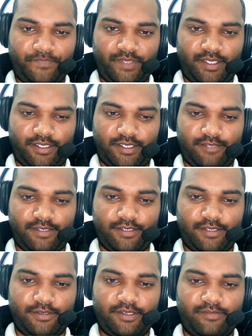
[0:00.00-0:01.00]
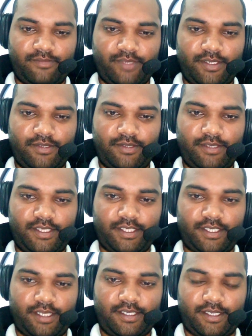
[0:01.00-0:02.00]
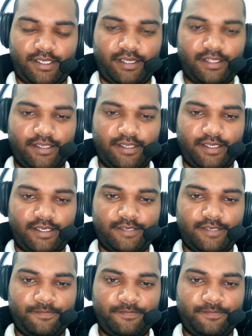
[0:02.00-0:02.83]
लेवल हो कम्प्लीट हुई चला अगला देखिए